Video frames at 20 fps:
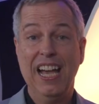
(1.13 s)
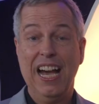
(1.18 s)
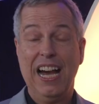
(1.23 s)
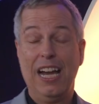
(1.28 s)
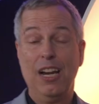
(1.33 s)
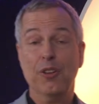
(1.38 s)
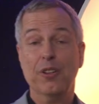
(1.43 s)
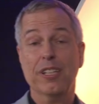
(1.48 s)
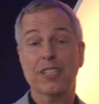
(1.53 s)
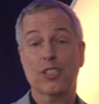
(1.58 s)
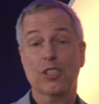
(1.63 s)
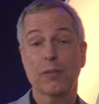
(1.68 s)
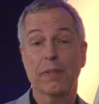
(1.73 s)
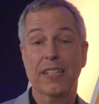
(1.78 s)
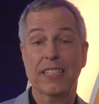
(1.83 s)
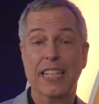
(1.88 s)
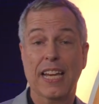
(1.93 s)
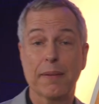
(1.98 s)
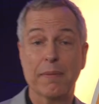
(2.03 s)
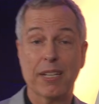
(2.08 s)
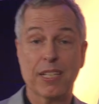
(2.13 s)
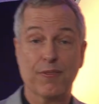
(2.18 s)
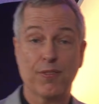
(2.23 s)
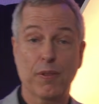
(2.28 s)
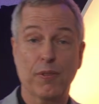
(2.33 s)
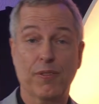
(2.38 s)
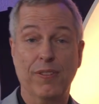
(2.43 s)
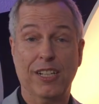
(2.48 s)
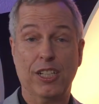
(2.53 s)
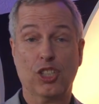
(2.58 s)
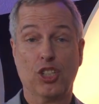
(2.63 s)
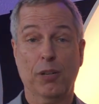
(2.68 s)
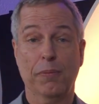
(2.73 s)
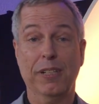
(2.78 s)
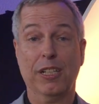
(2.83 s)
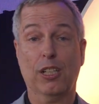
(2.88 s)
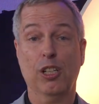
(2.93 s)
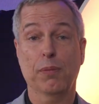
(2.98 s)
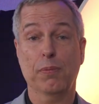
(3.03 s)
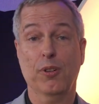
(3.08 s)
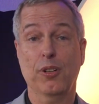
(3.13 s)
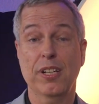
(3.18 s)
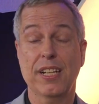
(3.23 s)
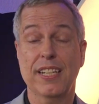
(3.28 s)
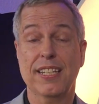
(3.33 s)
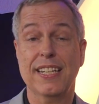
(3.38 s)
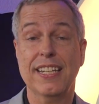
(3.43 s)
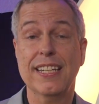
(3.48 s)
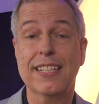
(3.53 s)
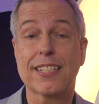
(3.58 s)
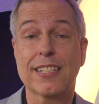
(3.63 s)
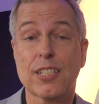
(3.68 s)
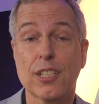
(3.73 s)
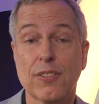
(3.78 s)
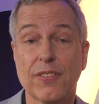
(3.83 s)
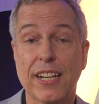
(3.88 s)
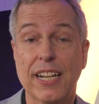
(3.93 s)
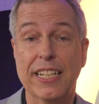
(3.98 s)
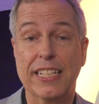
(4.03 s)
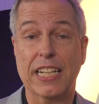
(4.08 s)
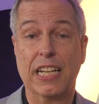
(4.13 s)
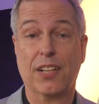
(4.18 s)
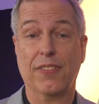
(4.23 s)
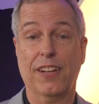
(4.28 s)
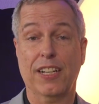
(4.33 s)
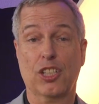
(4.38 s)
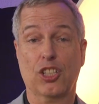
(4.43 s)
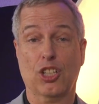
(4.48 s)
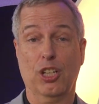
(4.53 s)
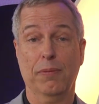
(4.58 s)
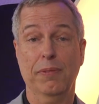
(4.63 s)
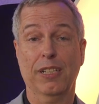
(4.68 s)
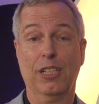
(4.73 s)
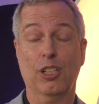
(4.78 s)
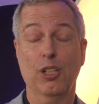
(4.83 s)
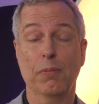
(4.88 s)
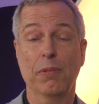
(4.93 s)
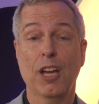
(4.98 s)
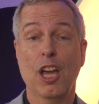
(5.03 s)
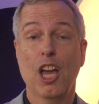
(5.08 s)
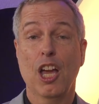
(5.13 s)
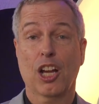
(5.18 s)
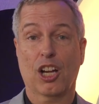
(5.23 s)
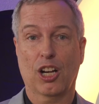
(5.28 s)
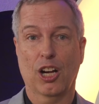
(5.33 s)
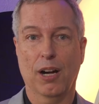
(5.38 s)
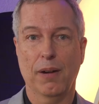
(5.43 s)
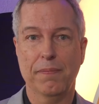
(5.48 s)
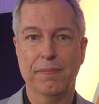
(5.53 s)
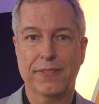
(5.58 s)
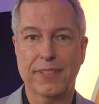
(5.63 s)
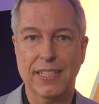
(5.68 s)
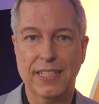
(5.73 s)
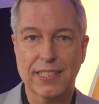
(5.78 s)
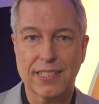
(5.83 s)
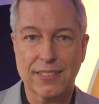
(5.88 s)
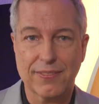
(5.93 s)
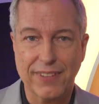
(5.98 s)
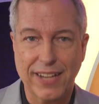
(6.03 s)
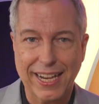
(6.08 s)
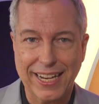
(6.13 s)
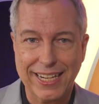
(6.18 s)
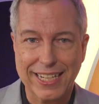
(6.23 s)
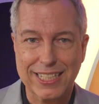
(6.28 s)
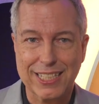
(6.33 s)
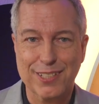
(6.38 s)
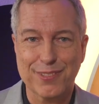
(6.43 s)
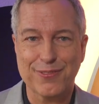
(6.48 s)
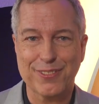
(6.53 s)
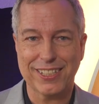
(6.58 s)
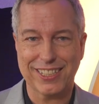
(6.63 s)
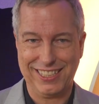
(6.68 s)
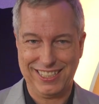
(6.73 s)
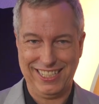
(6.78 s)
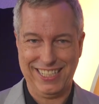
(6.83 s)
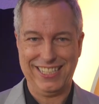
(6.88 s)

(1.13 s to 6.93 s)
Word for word: Hallo, hier ist Thomas Hermanns vom Quatsch Comedy Club und es ist soweit, der Quatsch Comedy Club kommt ins Werksviertel.